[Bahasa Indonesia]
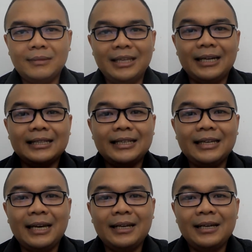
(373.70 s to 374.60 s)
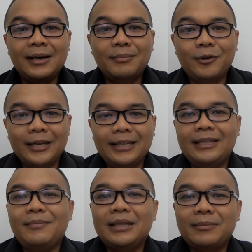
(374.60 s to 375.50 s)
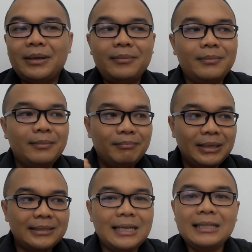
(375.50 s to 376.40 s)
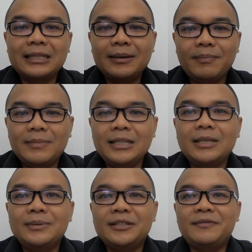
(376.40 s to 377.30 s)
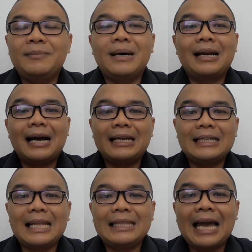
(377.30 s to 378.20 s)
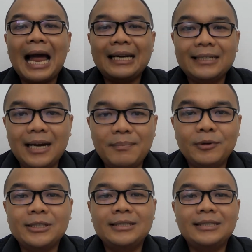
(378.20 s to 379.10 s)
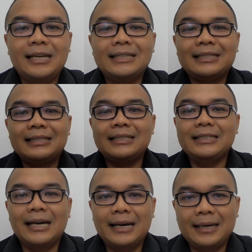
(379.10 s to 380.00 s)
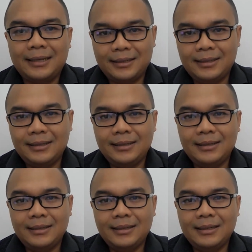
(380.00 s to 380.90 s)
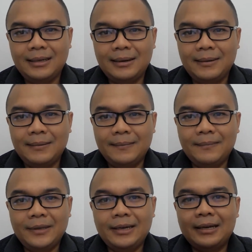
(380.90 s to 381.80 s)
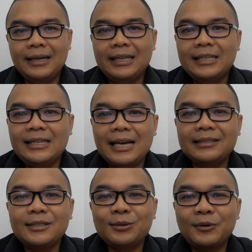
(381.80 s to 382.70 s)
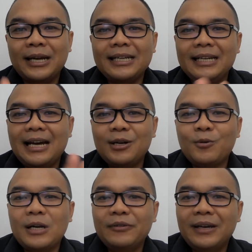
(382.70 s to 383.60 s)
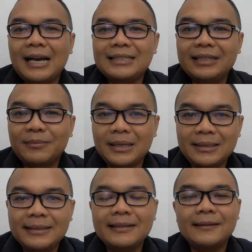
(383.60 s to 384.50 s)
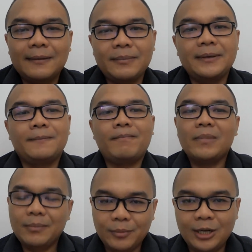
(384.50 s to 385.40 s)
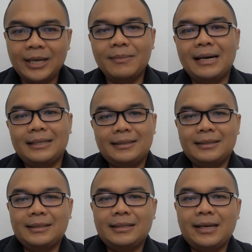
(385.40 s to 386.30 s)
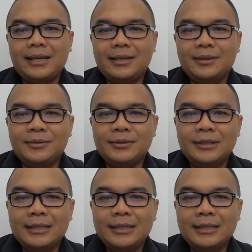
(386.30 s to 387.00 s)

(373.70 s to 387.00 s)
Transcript: yang ketiga mungkin teman-teman bisa tetap nitip CV barangkali nanti ada posisi yang tersedia ya yang sesuai dengan kualifikasi teman-teman boleh banget kayak gitu